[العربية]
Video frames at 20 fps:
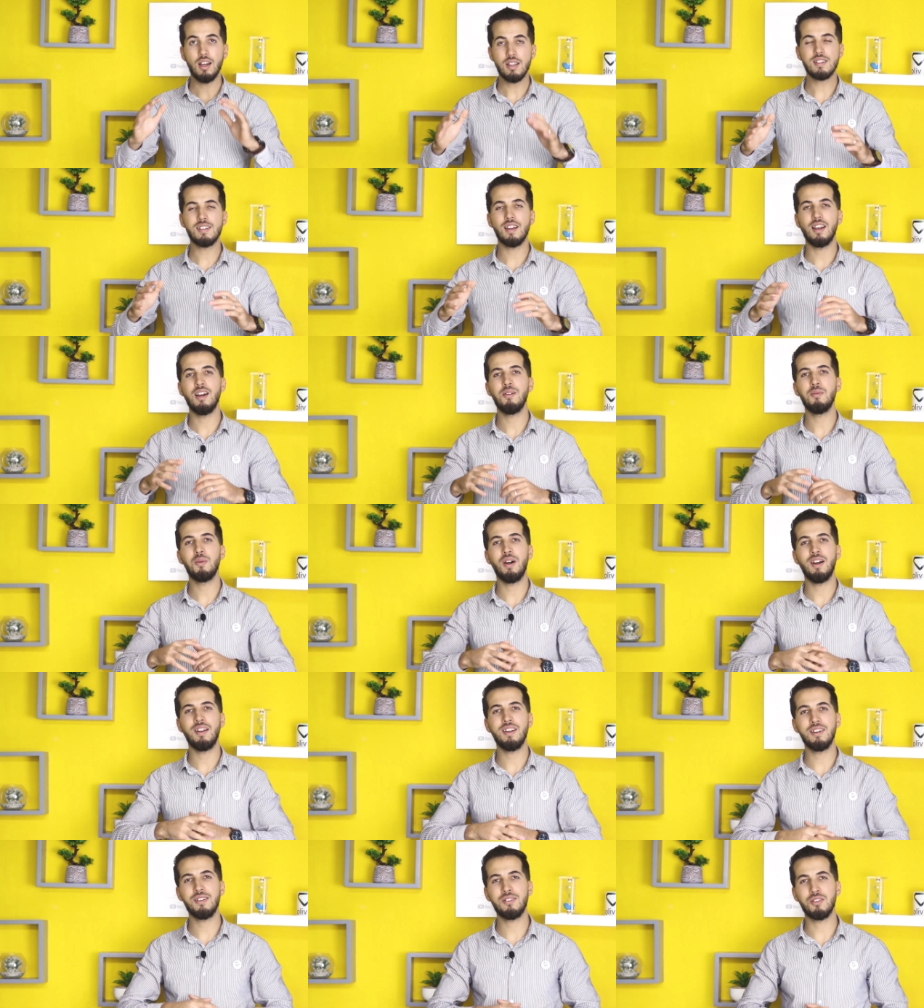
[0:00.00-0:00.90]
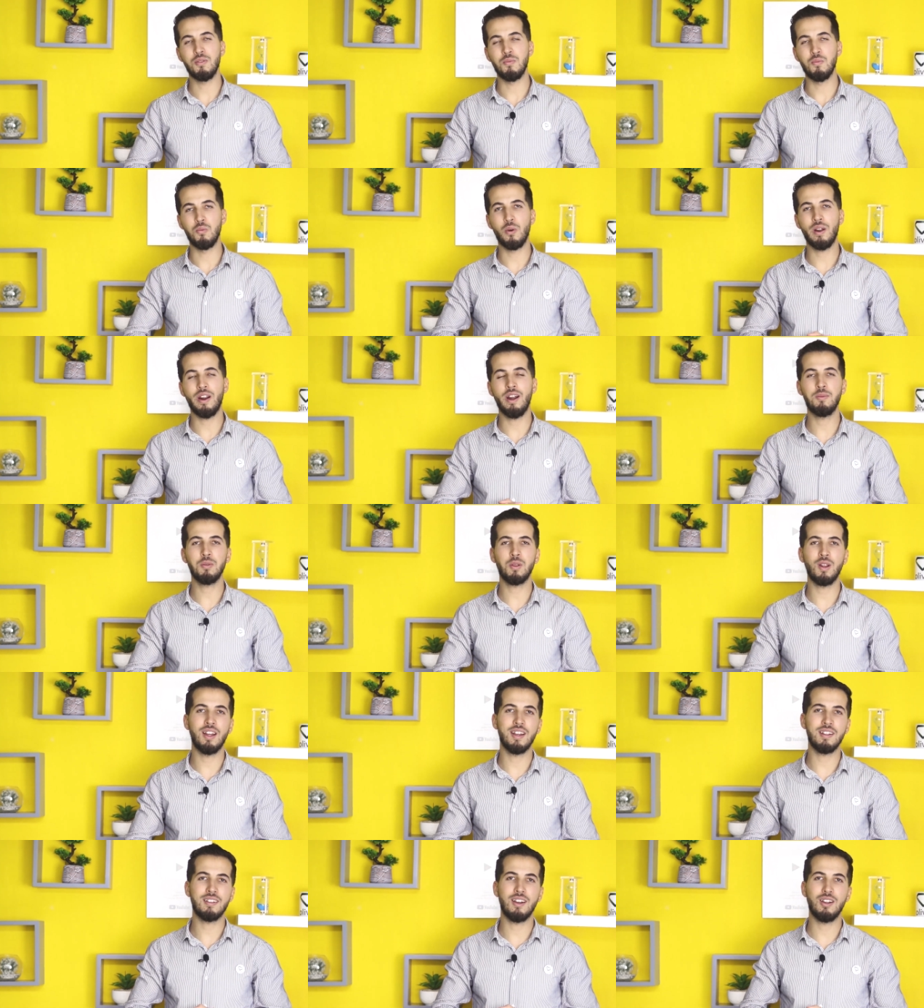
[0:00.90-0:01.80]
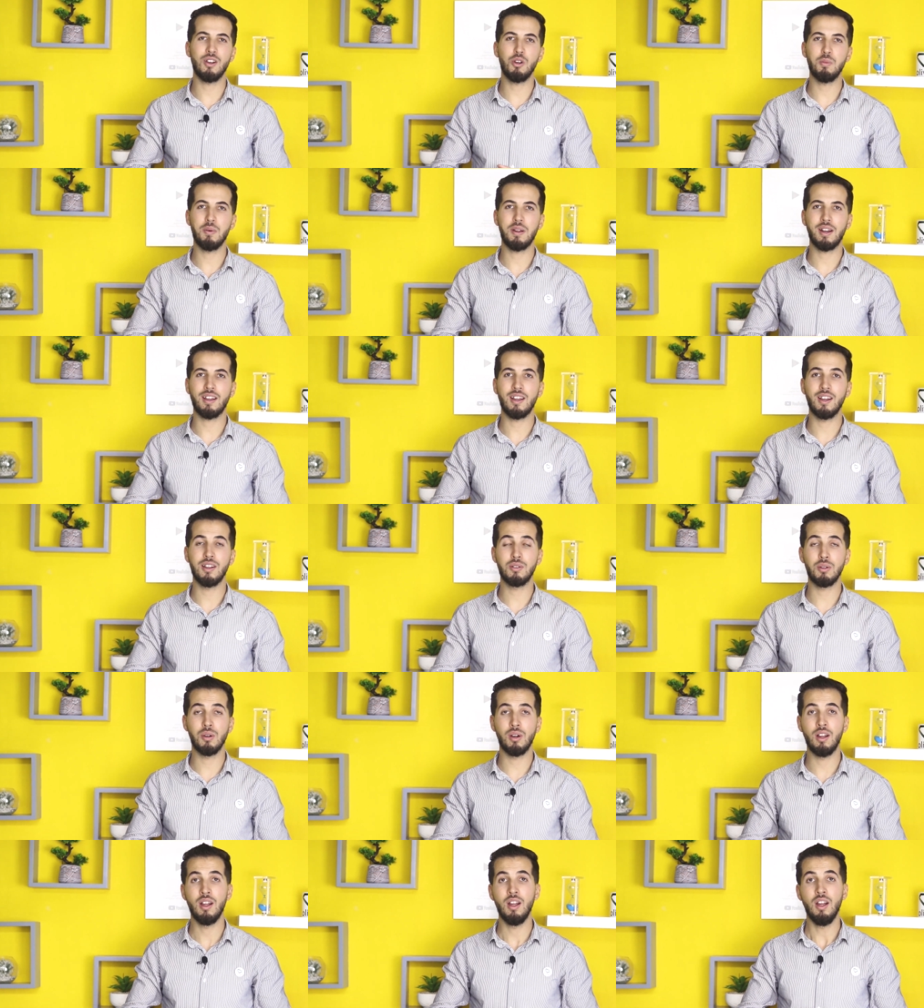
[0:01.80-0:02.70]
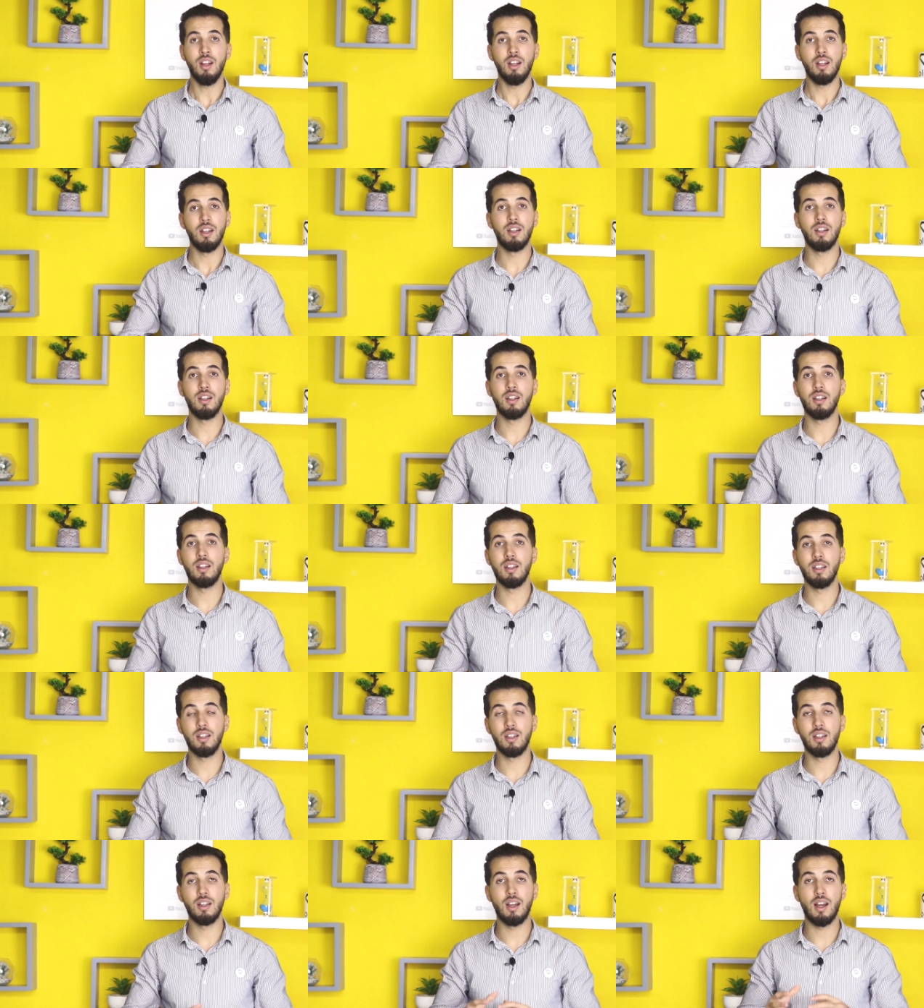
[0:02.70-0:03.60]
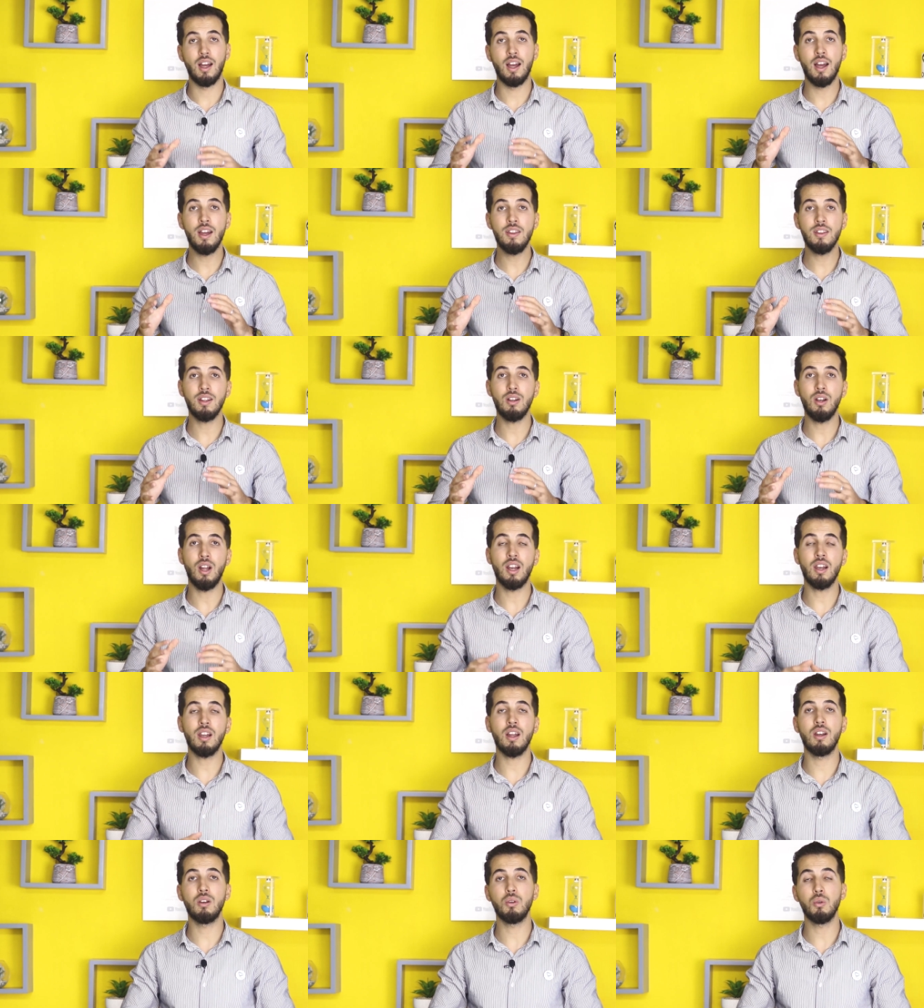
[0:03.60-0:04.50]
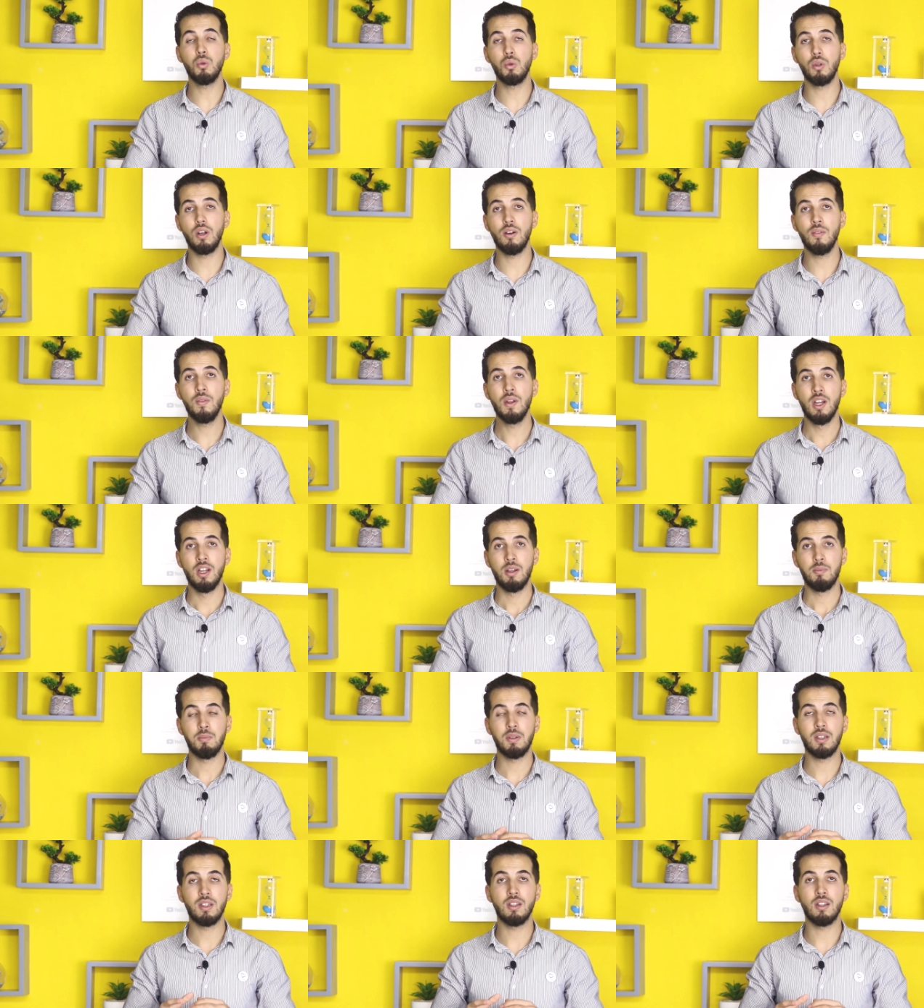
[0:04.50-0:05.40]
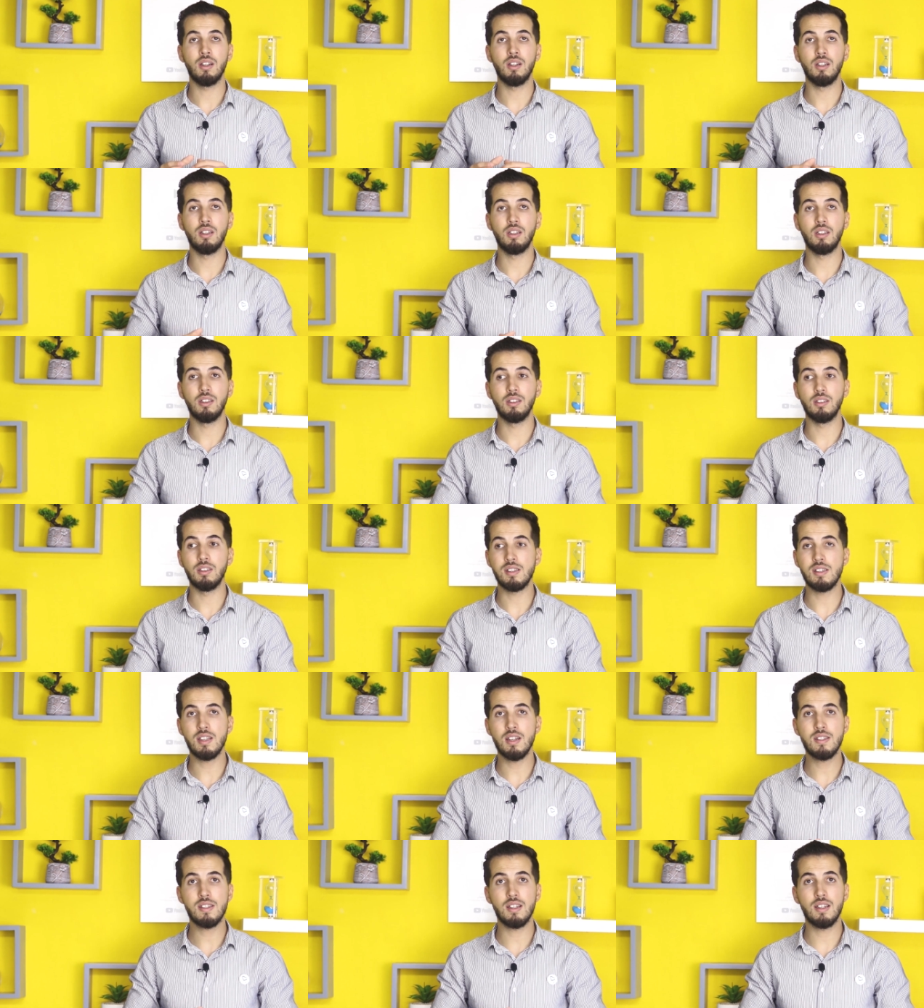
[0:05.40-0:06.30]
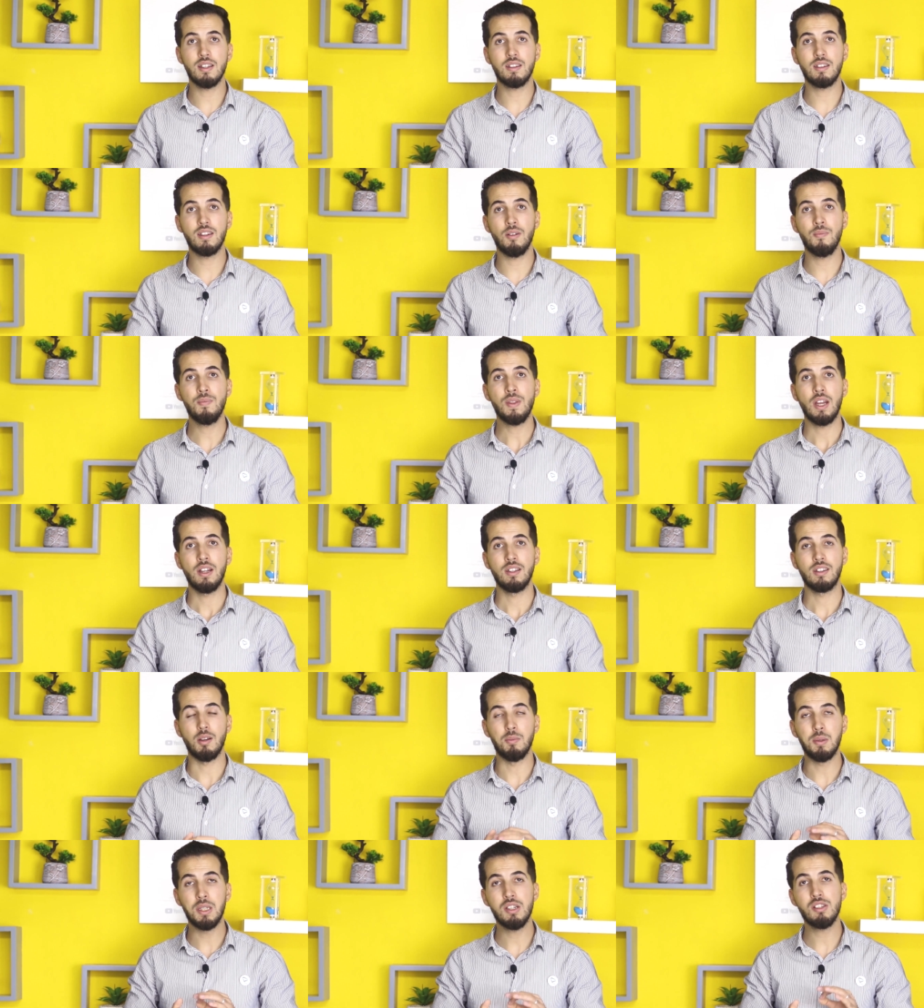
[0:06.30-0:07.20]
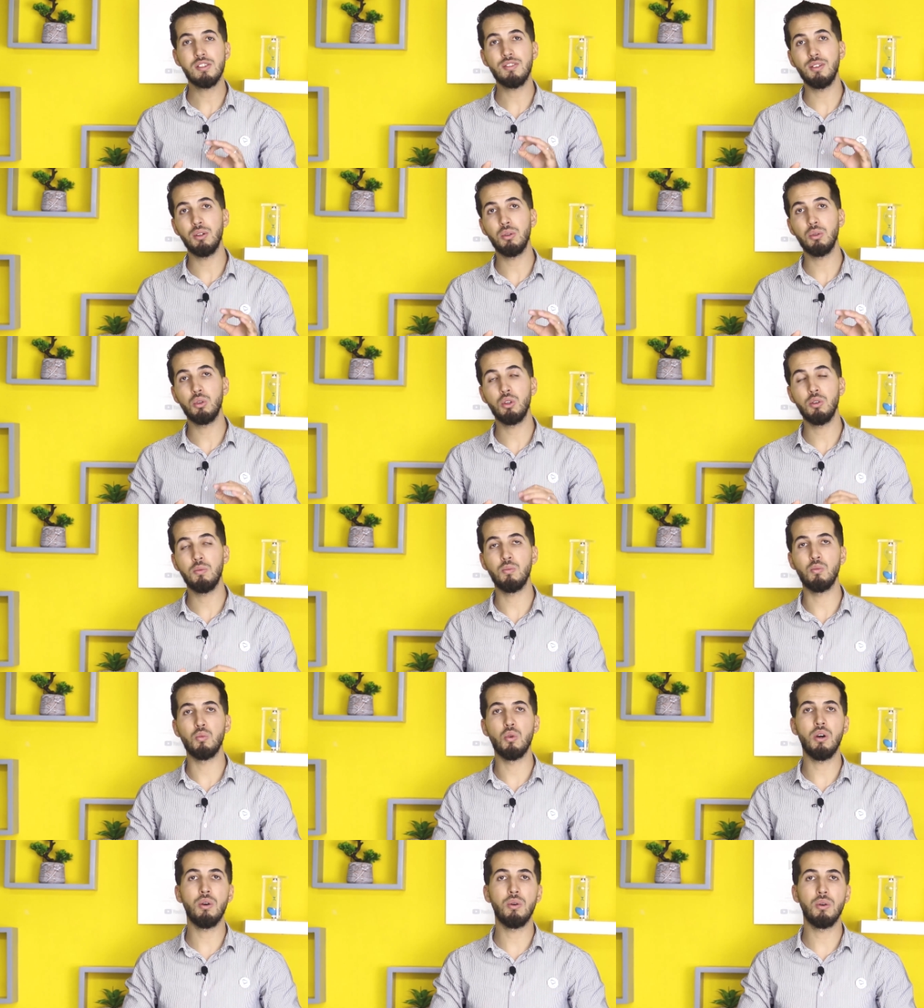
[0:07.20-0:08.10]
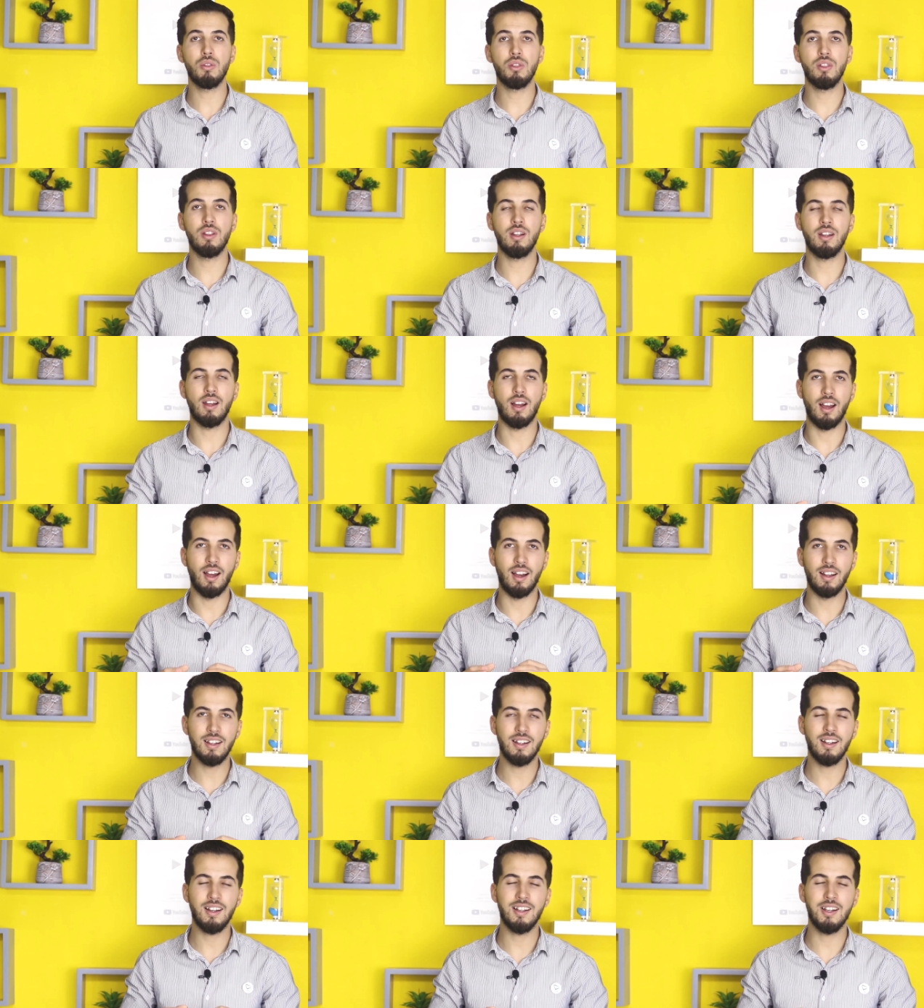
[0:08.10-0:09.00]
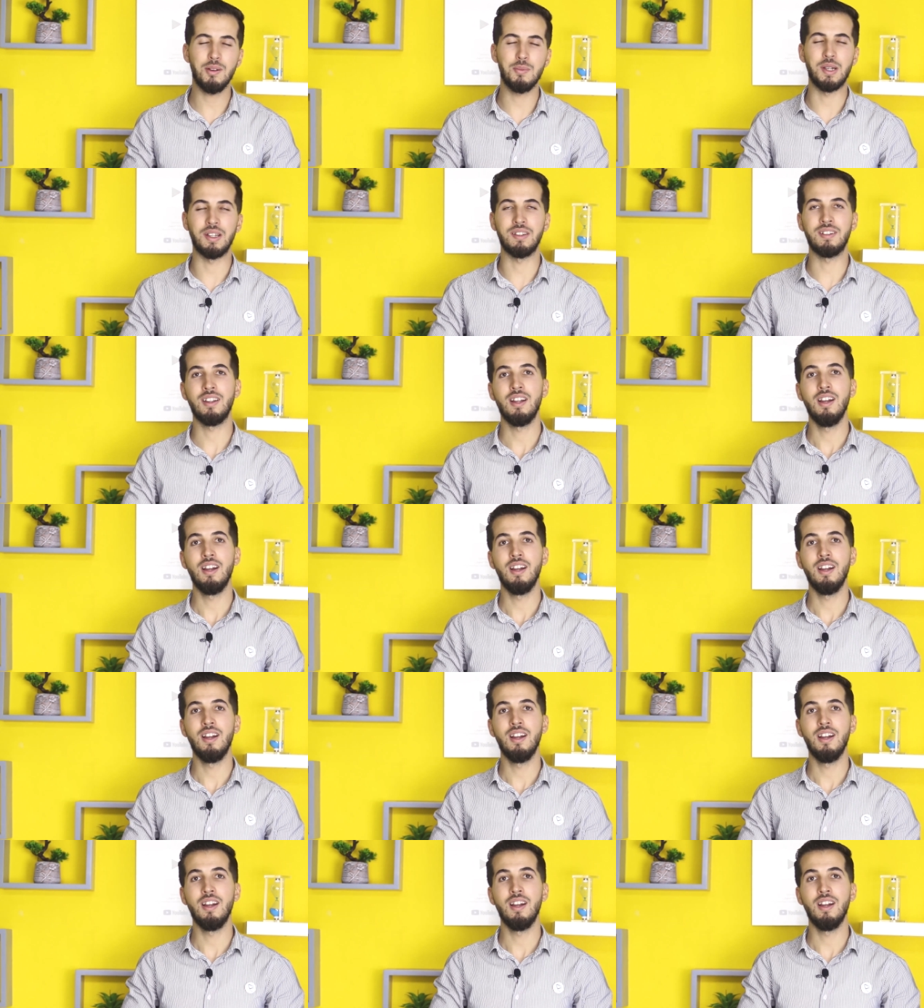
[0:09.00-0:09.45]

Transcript: السلام عليكم ورحمة الله تعالى وبركاته آه هذه الحلقة الأولى من آه سلسلة تميز في العلوم وخذ على العلامات